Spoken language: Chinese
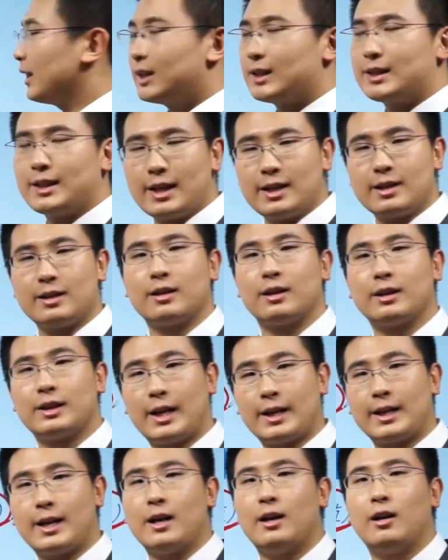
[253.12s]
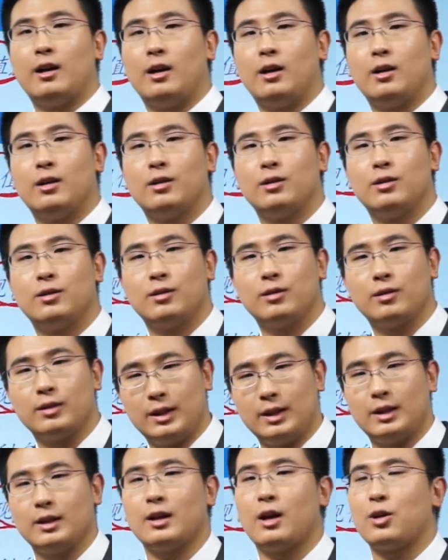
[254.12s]
这个现值大家要
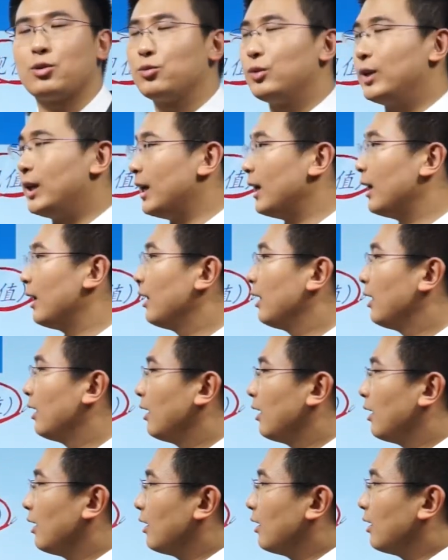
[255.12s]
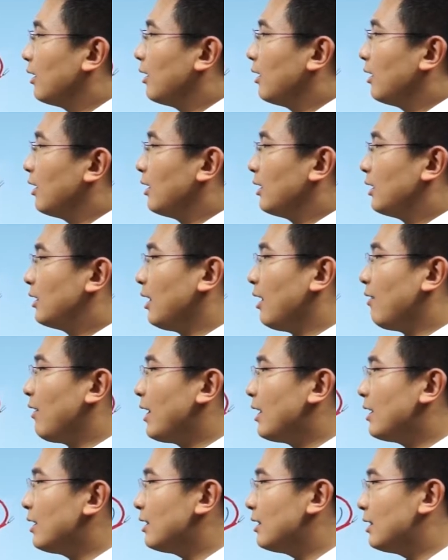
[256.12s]
一定要注意。写
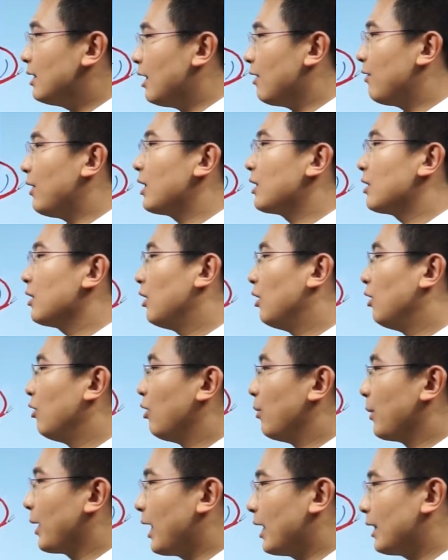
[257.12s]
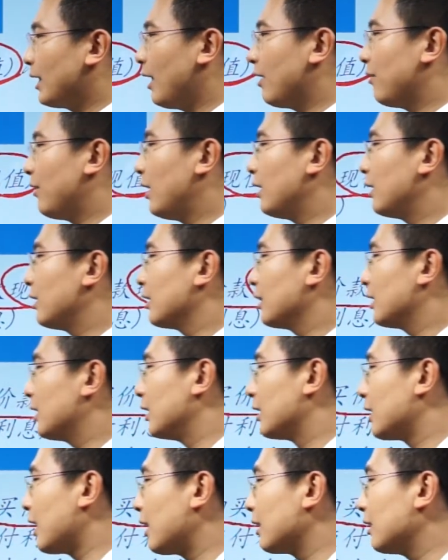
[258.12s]
完借方之后，我们看贷方
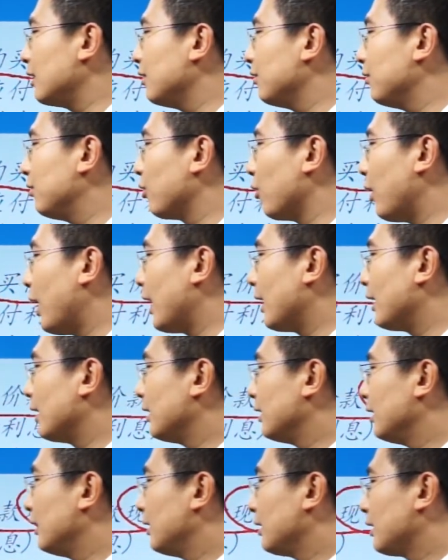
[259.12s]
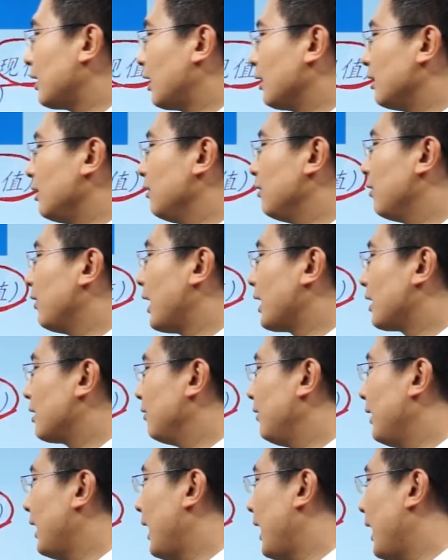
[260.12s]
是长期应付款，长期应付款
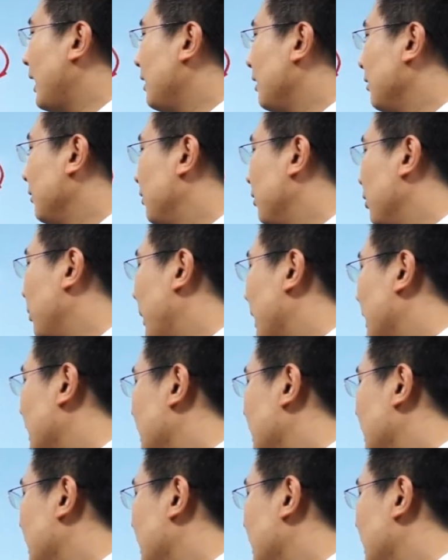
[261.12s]
是未来应付